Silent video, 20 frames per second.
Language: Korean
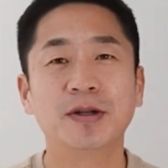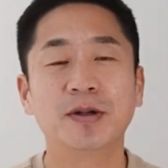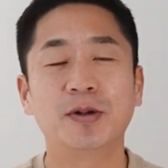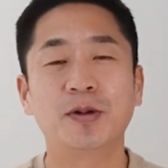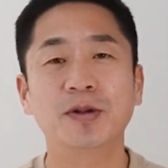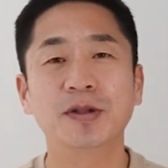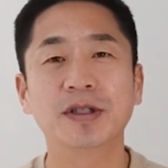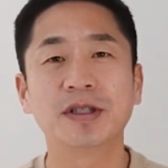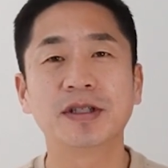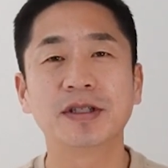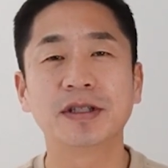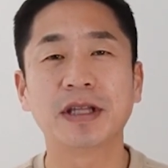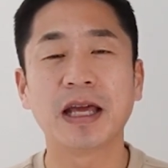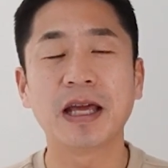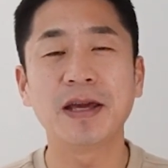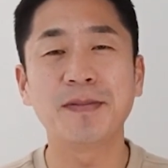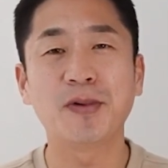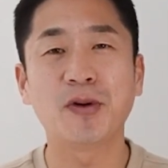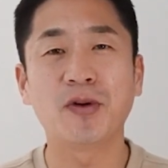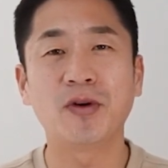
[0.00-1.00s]
오늘은
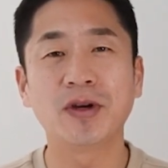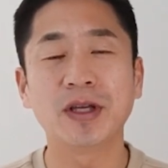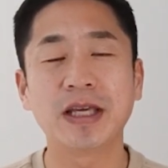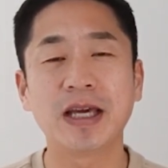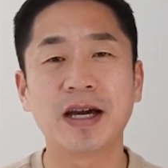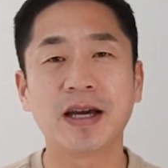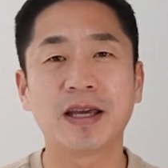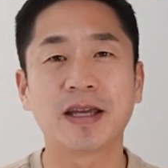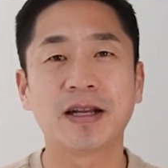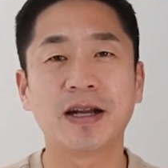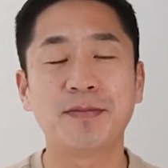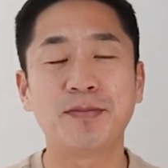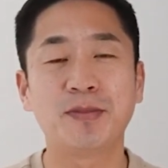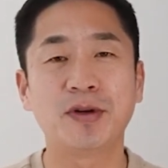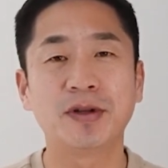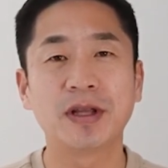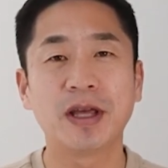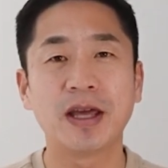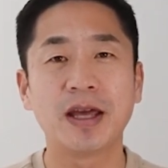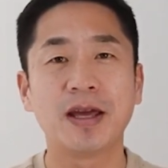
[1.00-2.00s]
네이버 이야기를
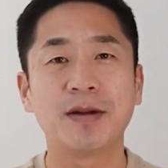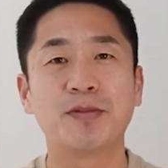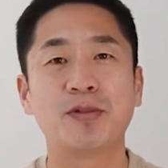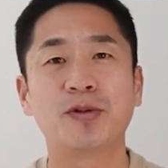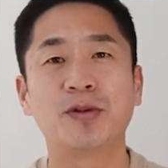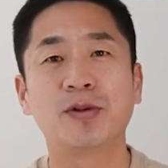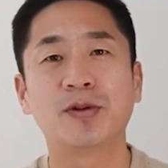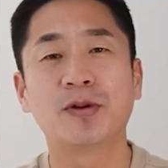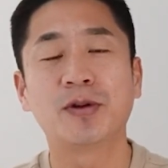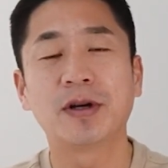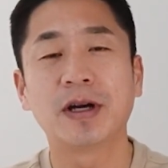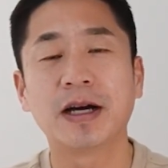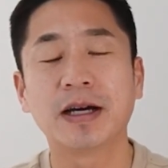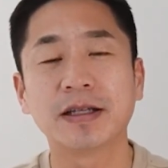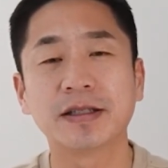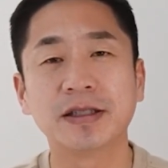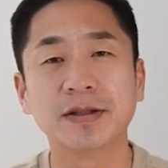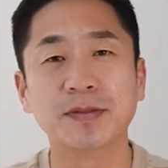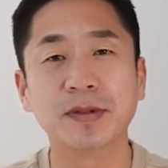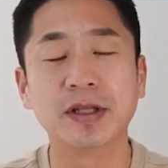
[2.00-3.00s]
한번 해보도록
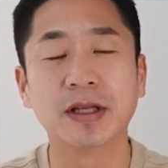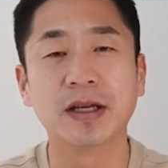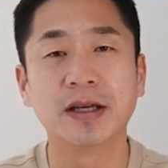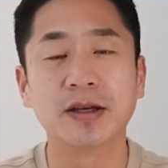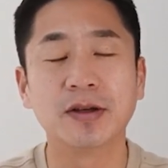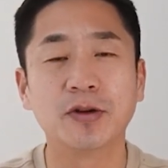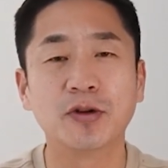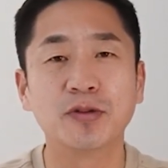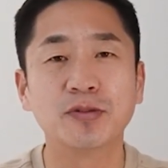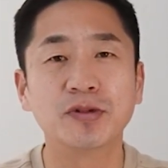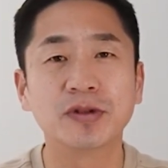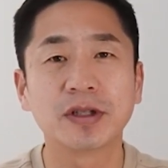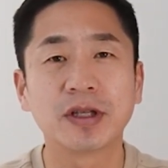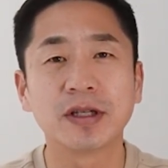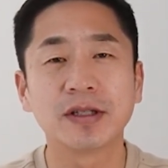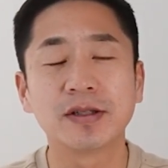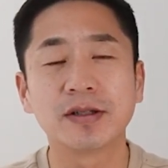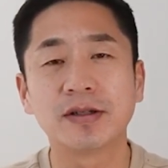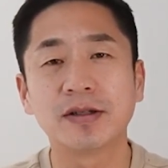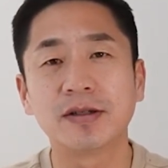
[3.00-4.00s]
하겠습니다.
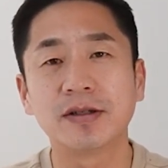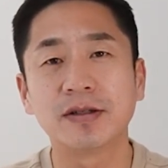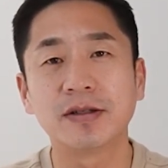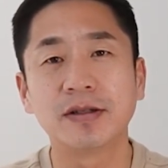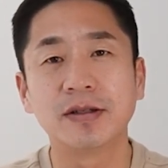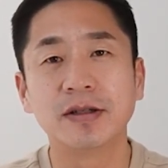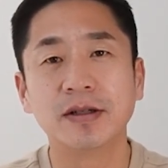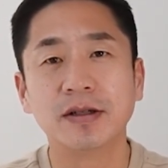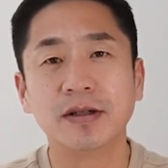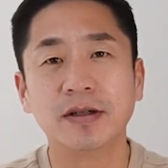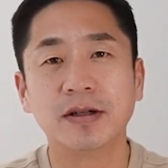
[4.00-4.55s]
여러분께서